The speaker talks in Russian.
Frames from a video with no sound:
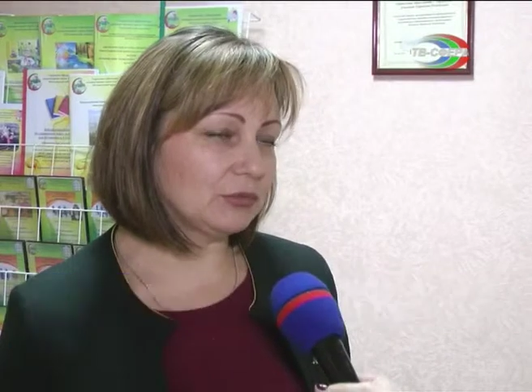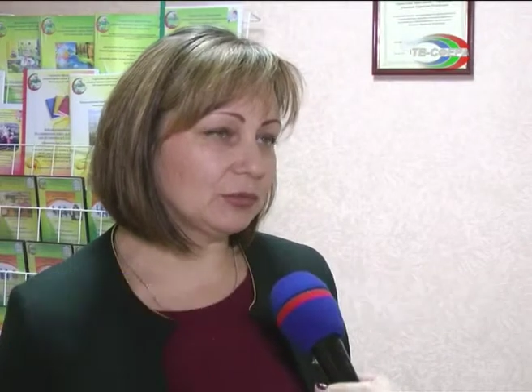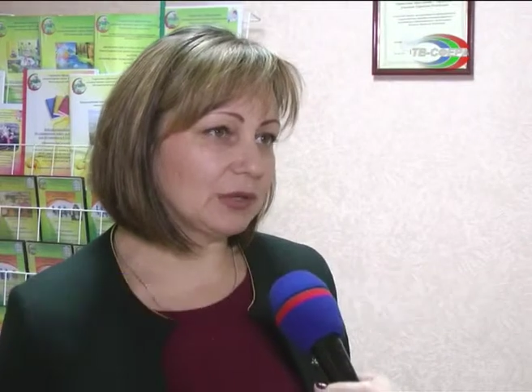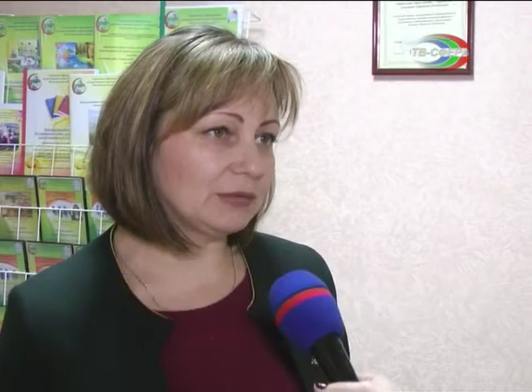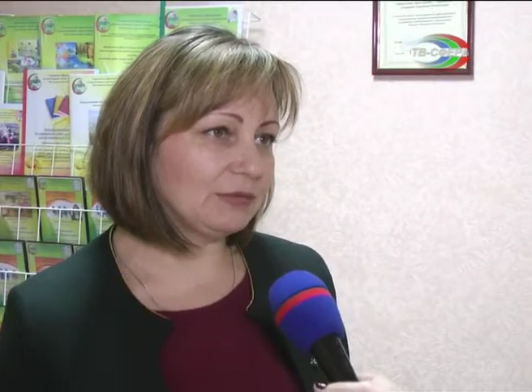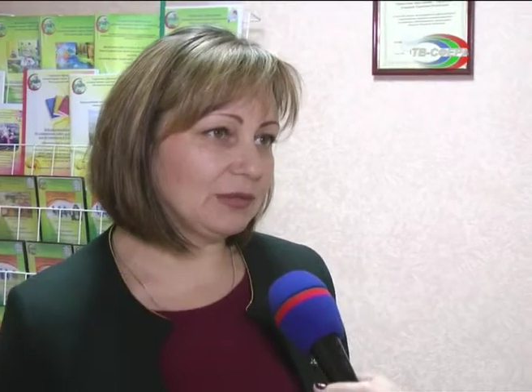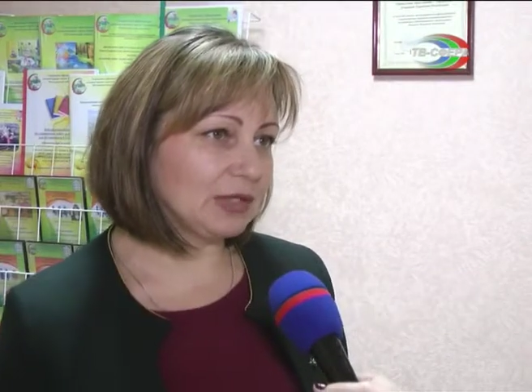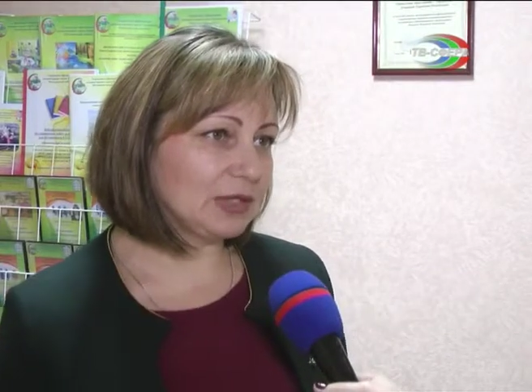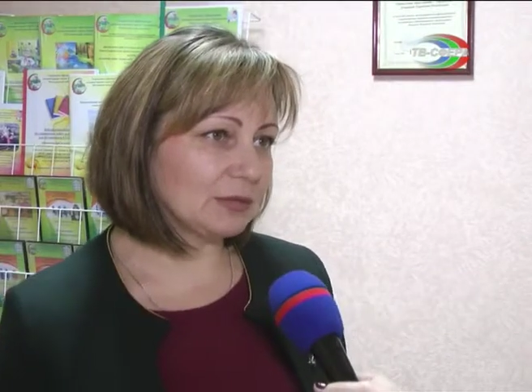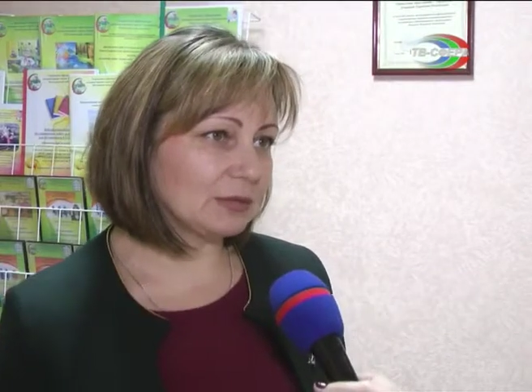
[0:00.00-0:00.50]

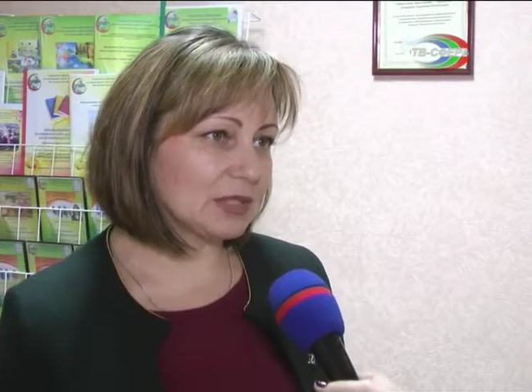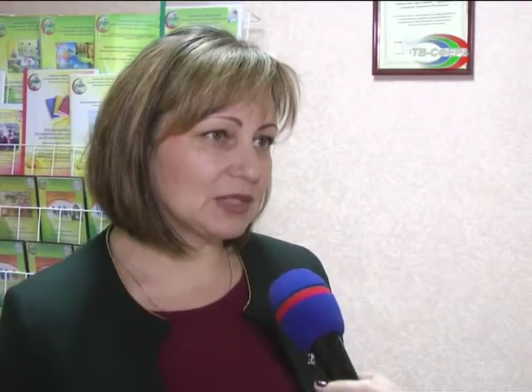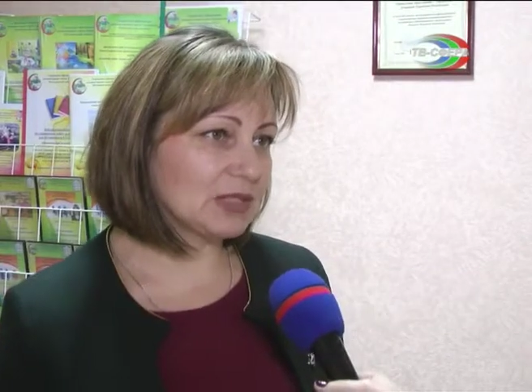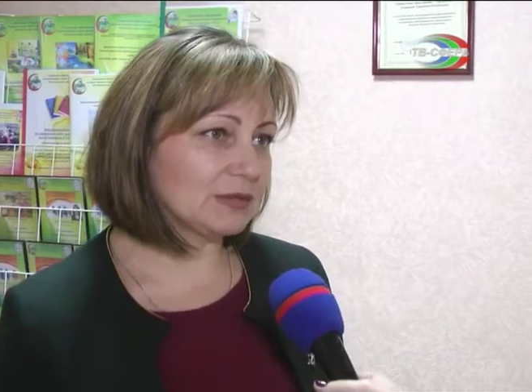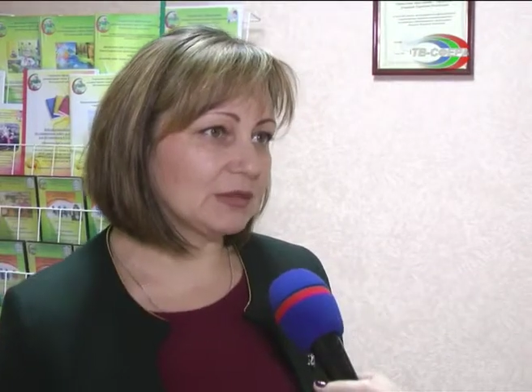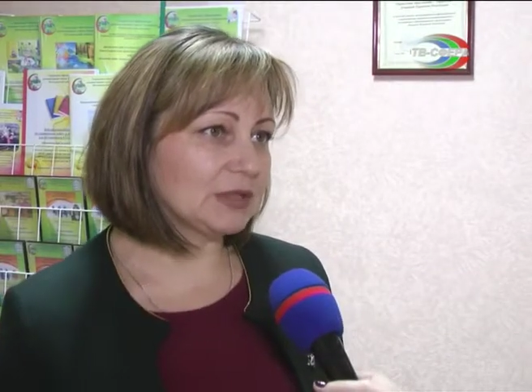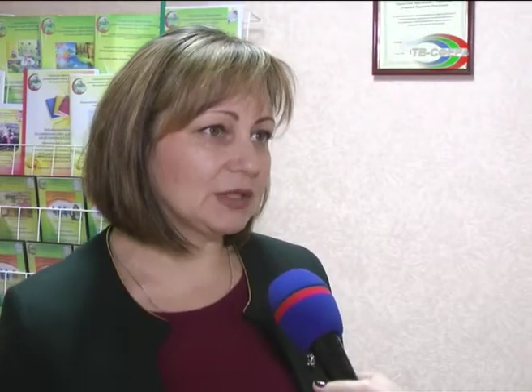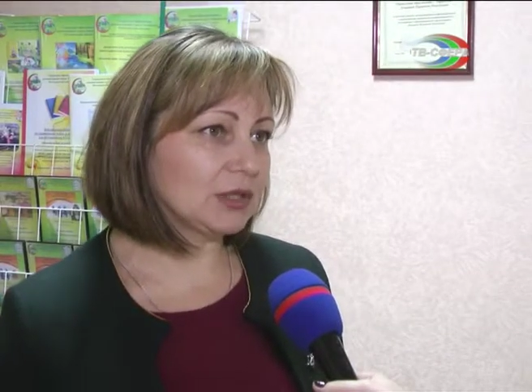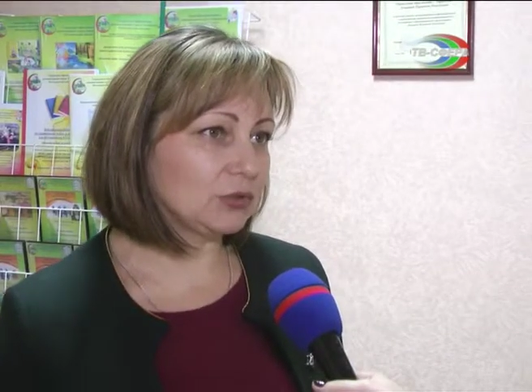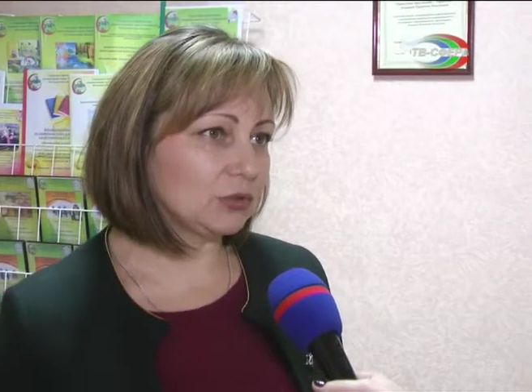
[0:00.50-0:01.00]
управления
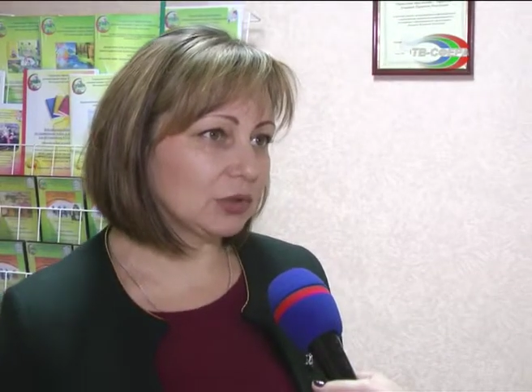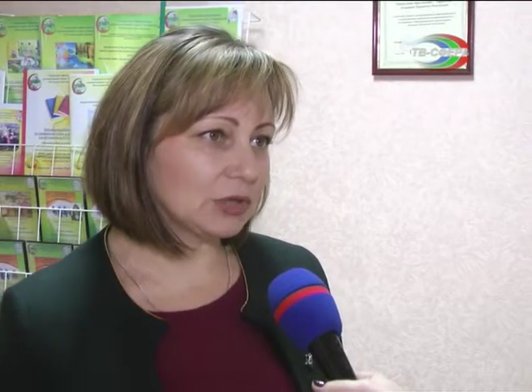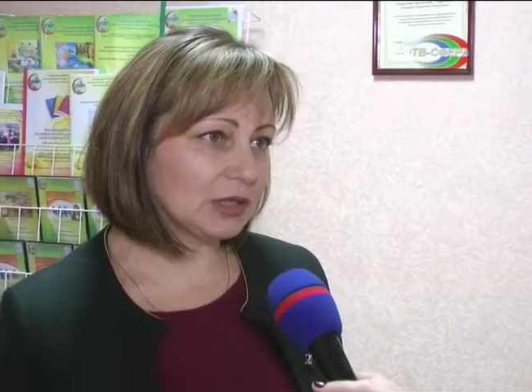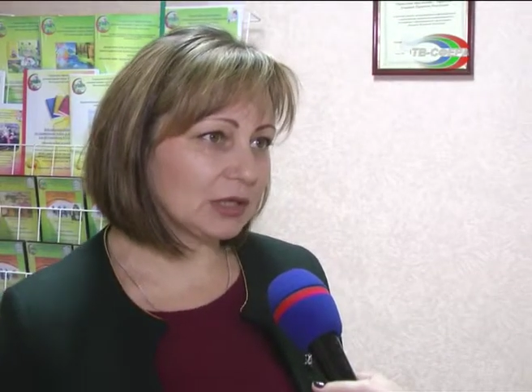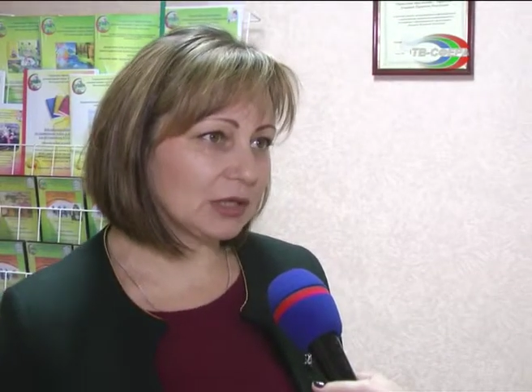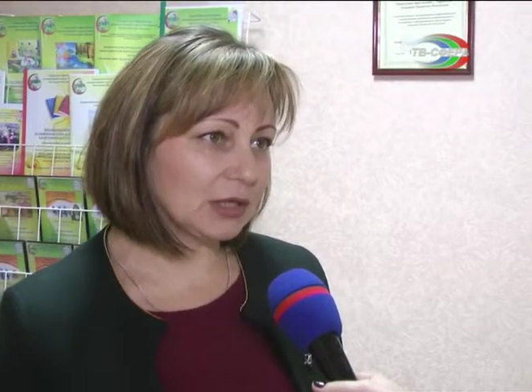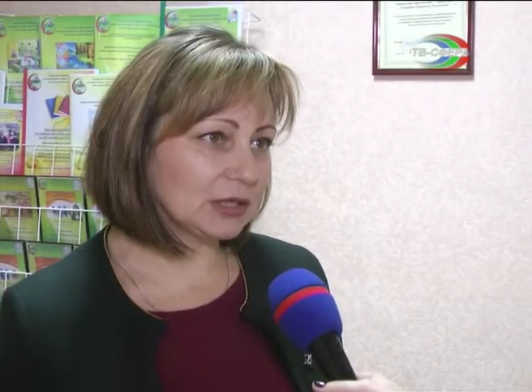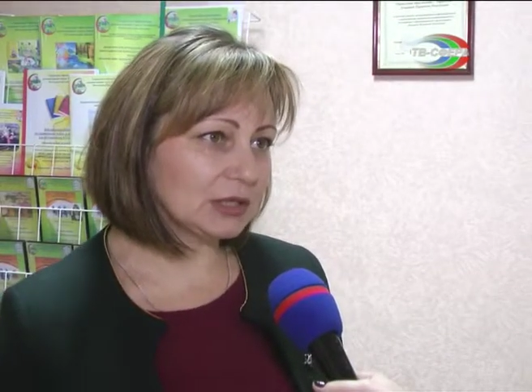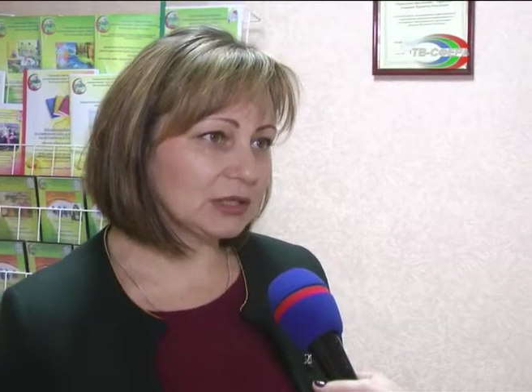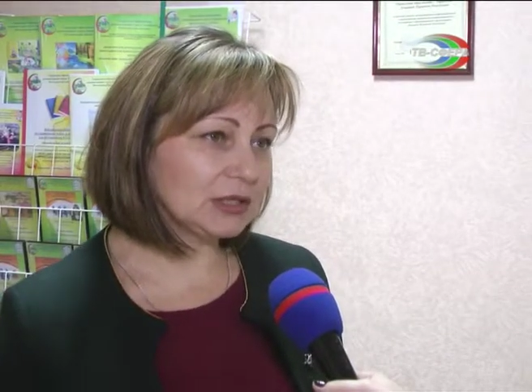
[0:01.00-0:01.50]
образованием города
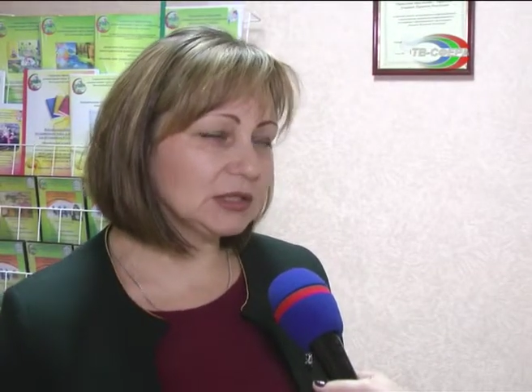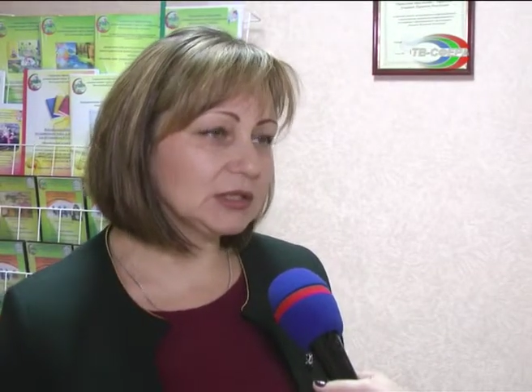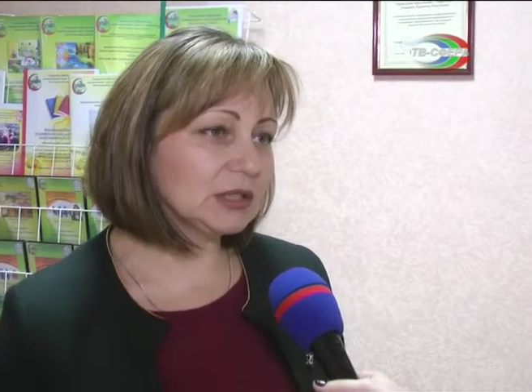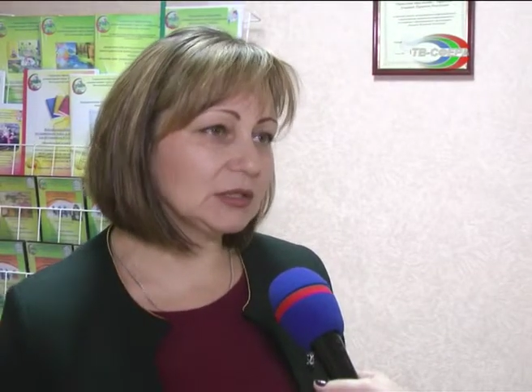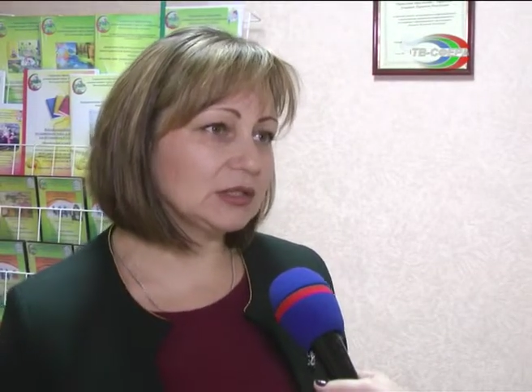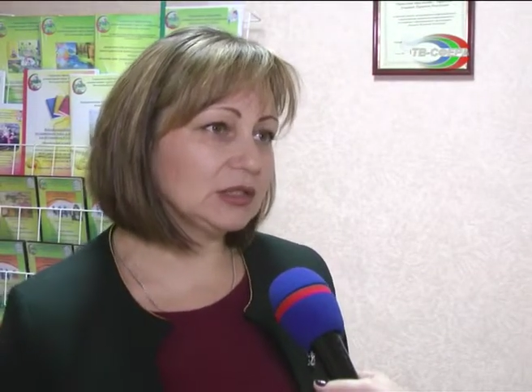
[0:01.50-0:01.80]
Хартыска,